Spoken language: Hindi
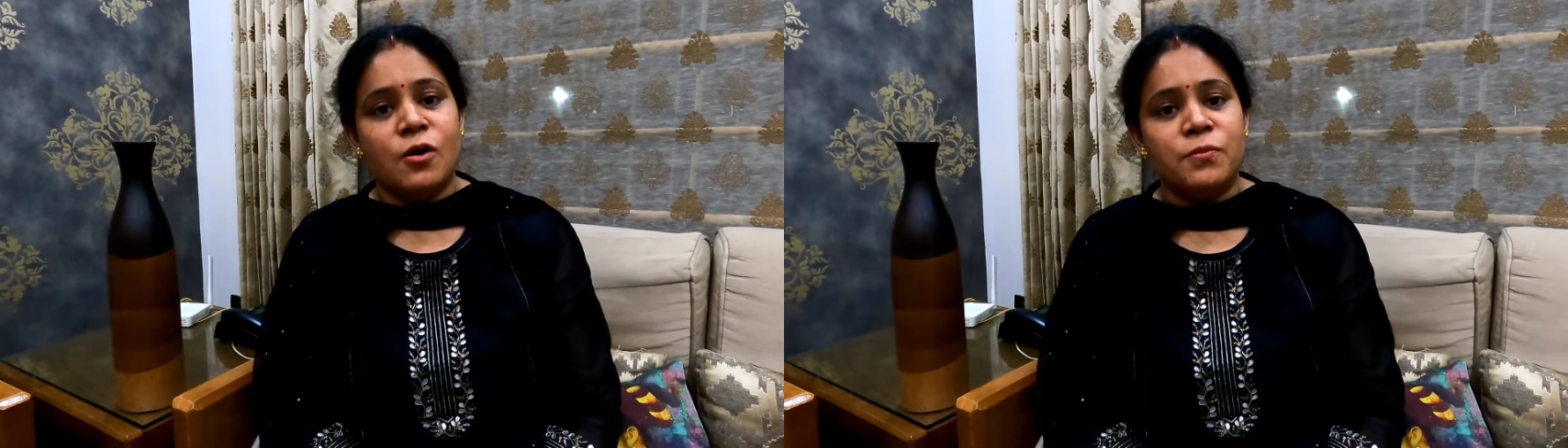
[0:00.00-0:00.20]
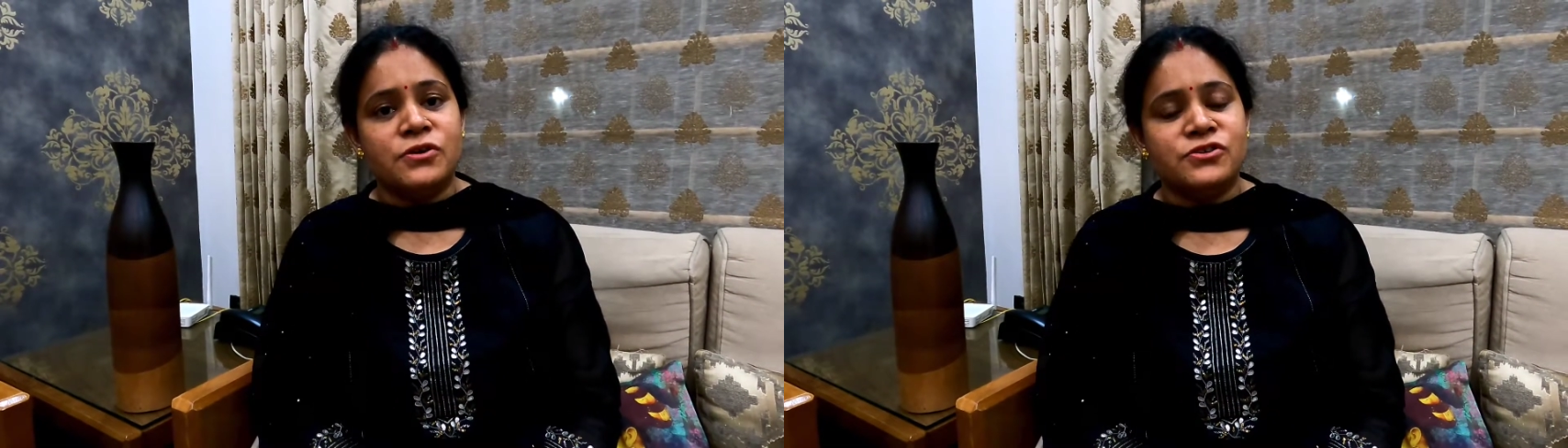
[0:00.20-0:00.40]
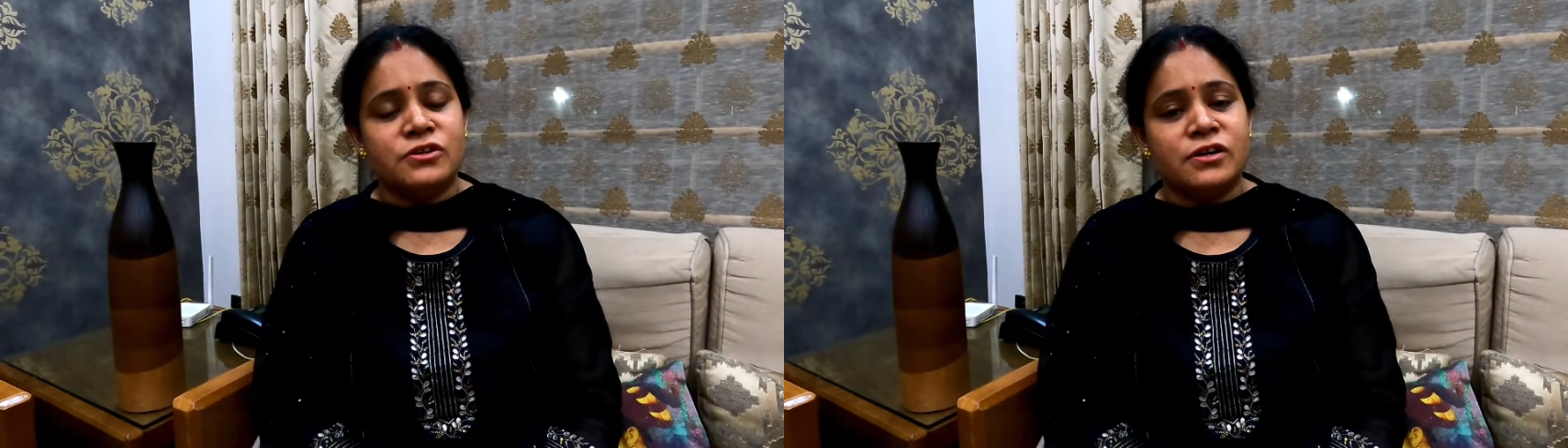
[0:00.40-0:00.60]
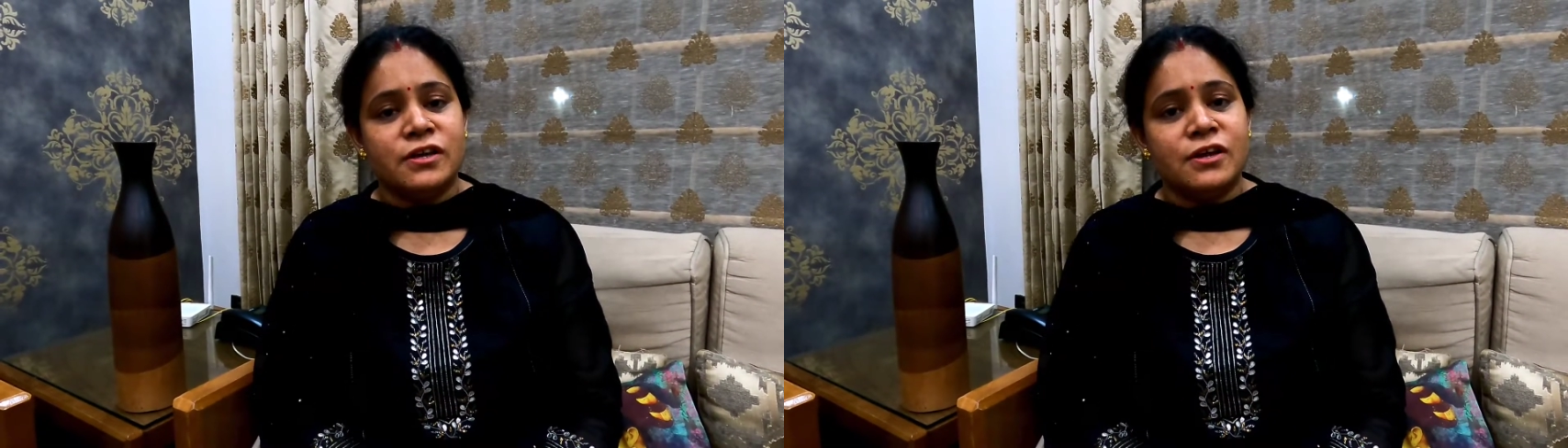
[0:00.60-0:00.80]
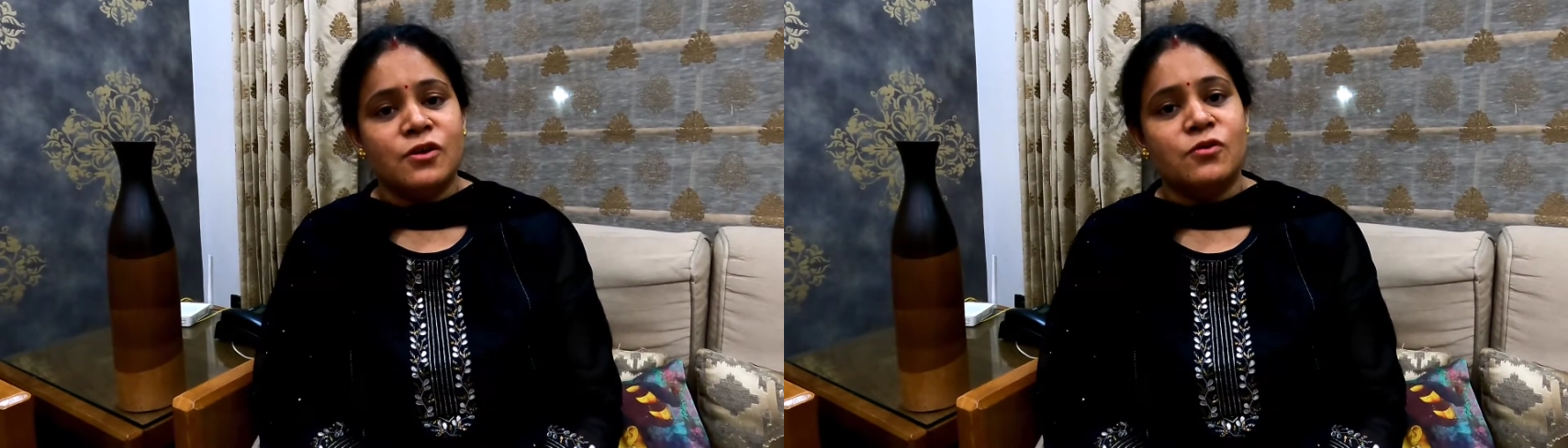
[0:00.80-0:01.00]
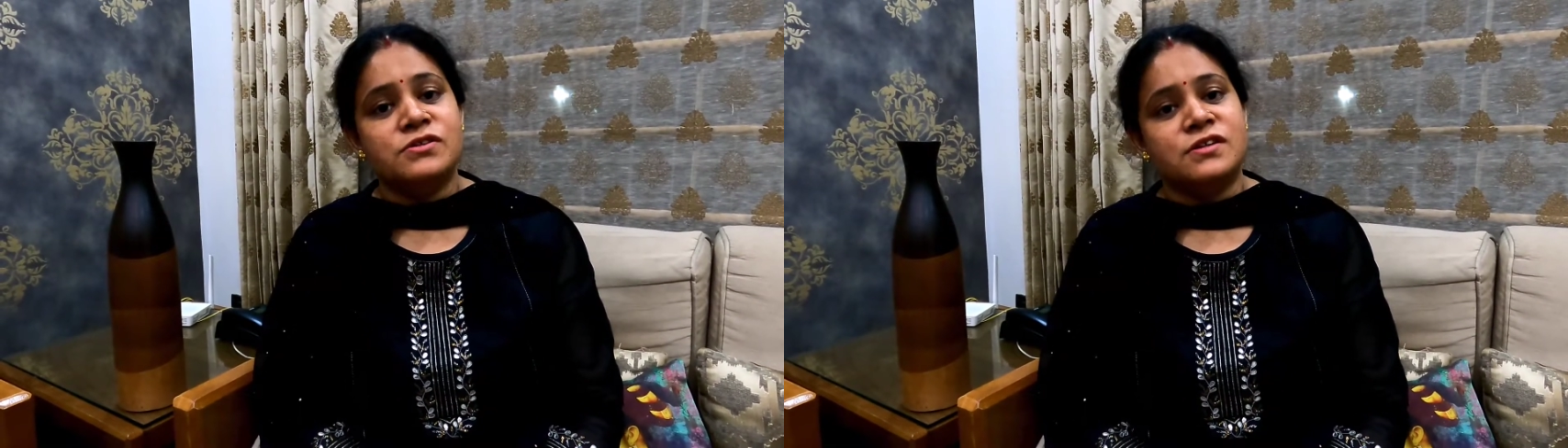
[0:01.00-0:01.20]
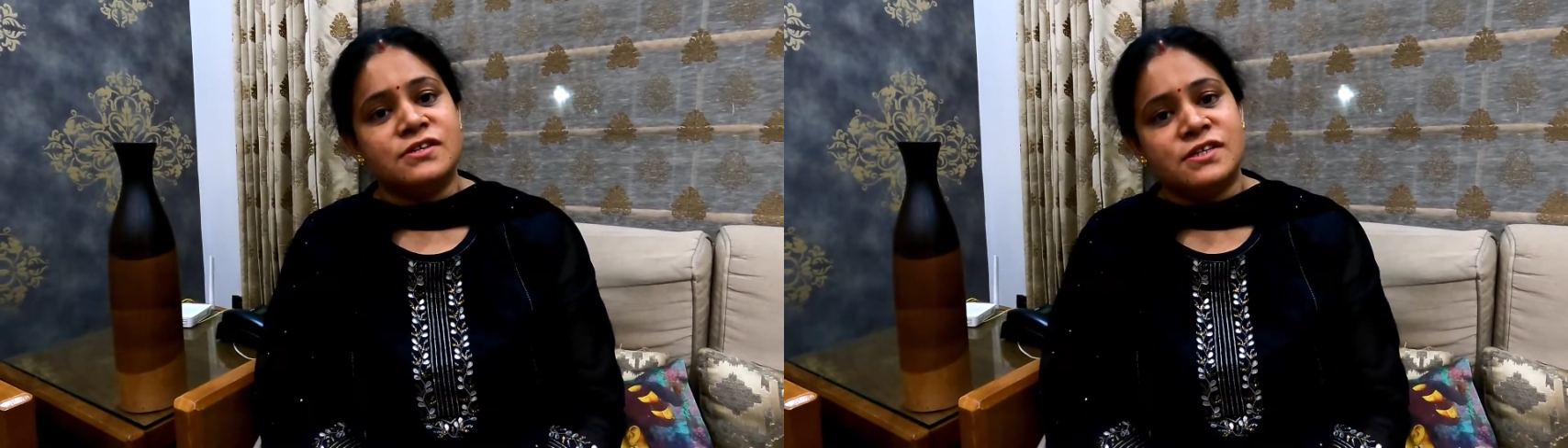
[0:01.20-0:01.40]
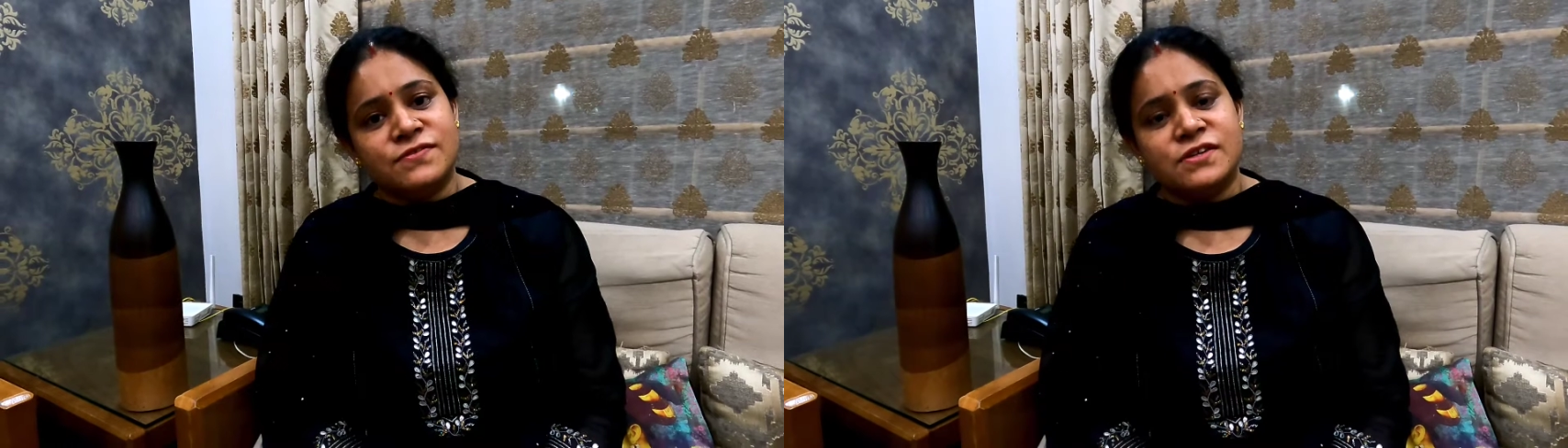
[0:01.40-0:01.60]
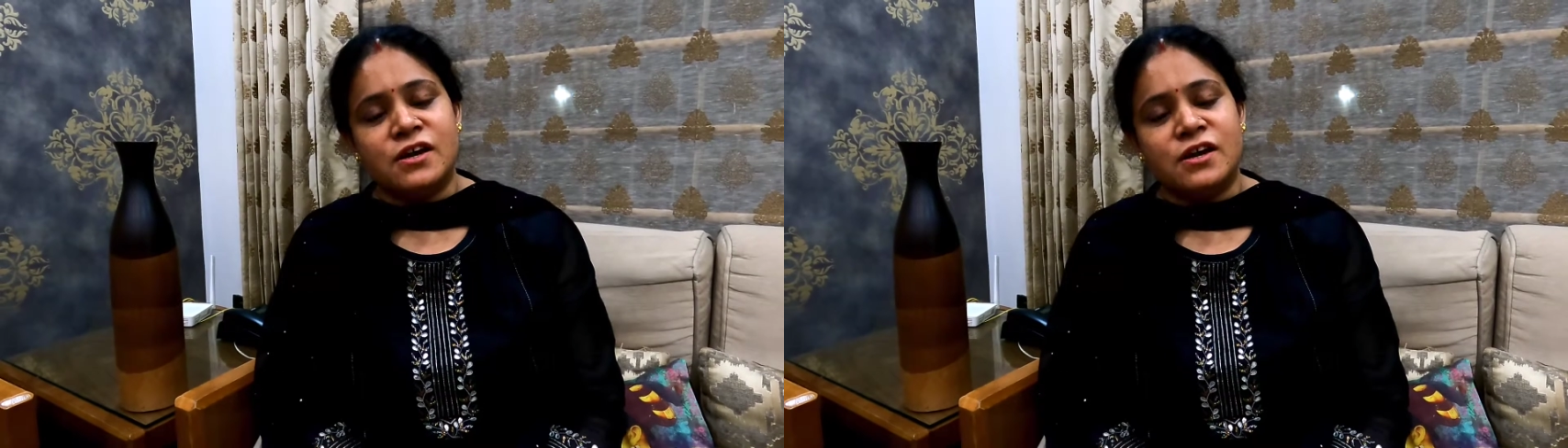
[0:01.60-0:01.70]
अपॉर्चुनिटी खुद संजीव